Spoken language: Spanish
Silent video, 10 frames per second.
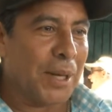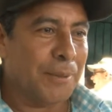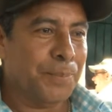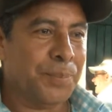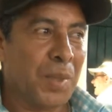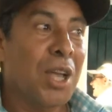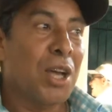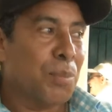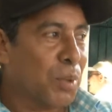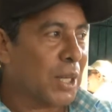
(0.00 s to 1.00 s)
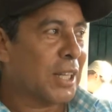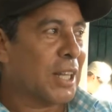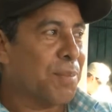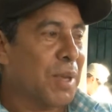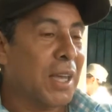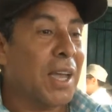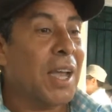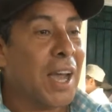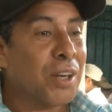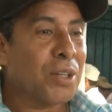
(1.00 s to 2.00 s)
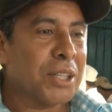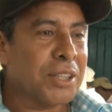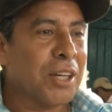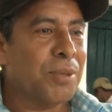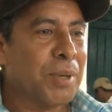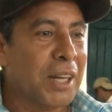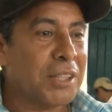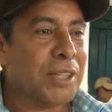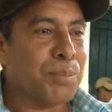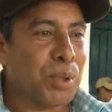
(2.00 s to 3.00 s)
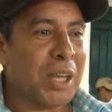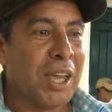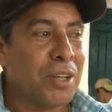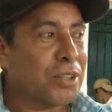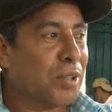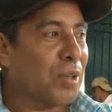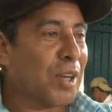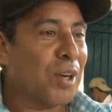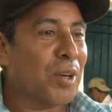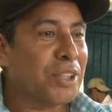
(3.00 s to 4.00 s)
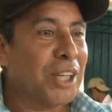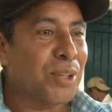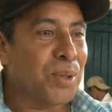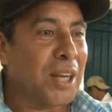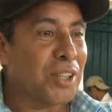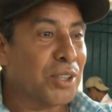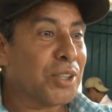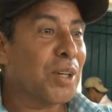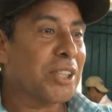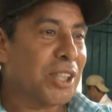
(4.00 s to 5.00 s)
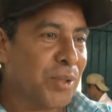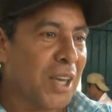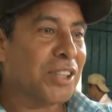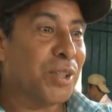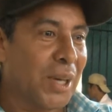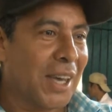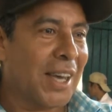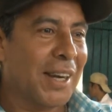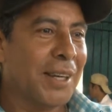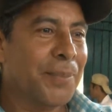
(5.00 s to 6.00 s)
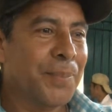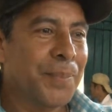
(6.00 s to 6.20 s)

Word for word: Ah, porque también es algo que se lo merecen, porque ellos son los que los aseguran en nosotros la seguridad ciudadana.